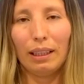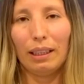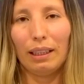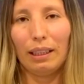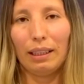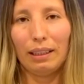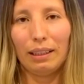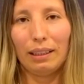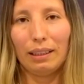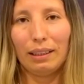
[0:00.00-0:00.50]

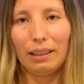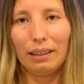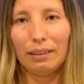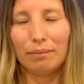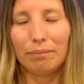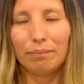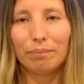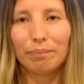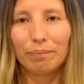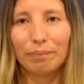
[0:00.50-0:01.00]

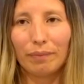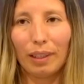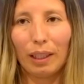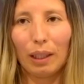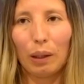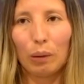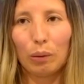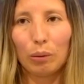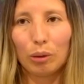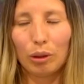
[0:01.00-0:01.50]
eh,
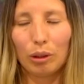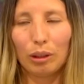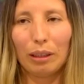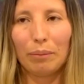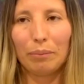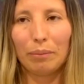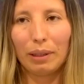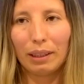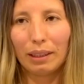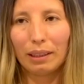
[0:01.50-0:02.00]
incluso
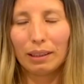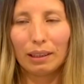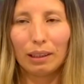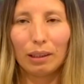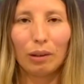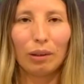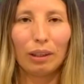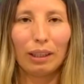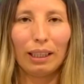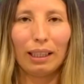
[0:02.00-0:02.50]
también
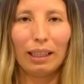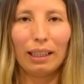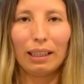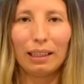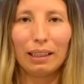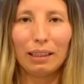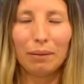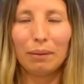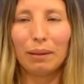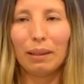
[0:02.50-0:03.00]
lo que
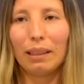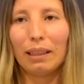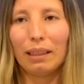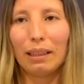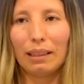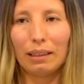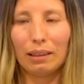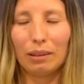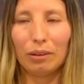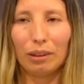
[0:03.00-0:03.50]
él
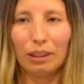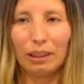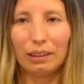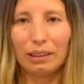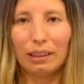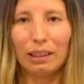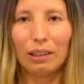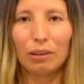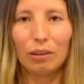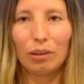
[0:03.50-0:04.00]
iba, nos
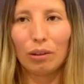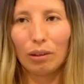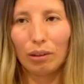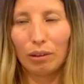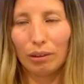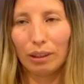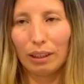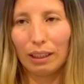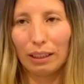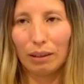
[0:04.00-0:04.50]
decía todos
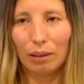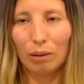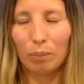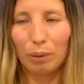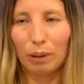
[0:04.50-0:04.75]
los días, ¿no?